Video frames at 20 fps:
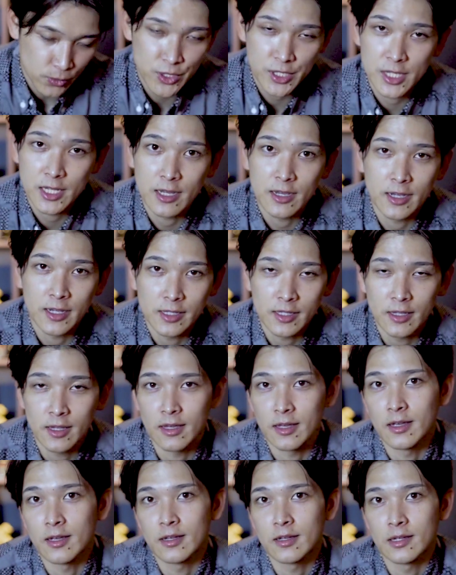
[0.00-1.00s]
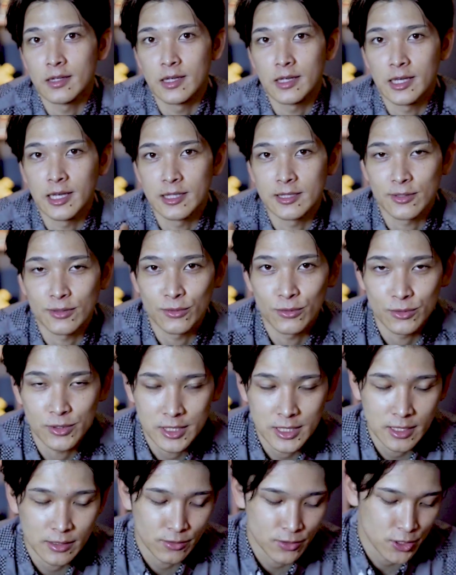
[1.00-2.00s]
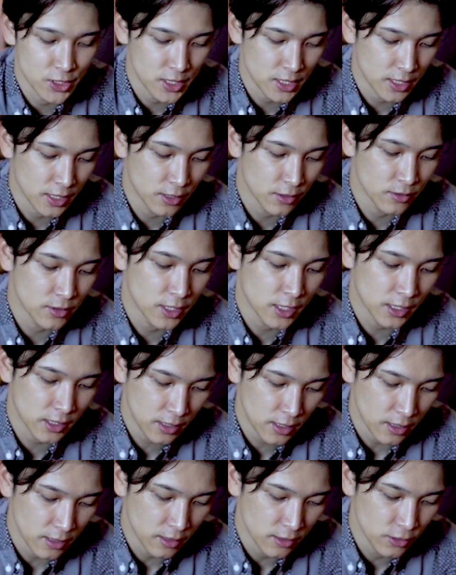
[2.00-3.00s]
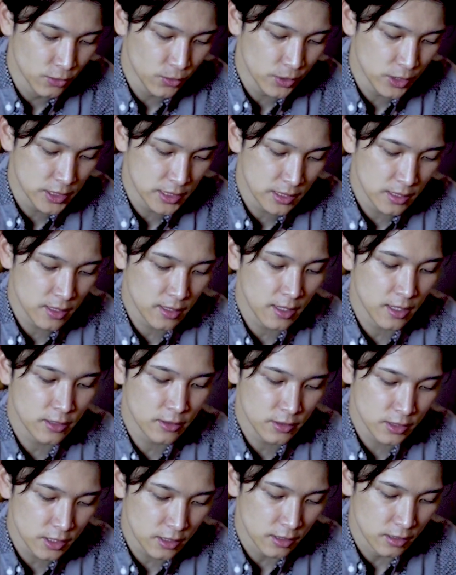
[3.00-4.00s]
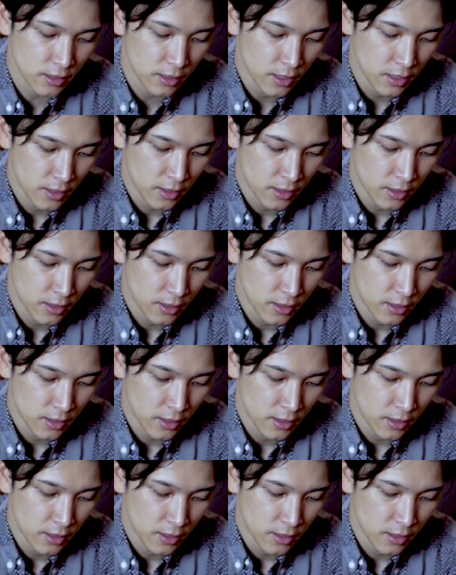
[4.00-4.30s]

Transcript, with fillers: 押してあげて、え計測をスタートしてあげるだけで、より正確に、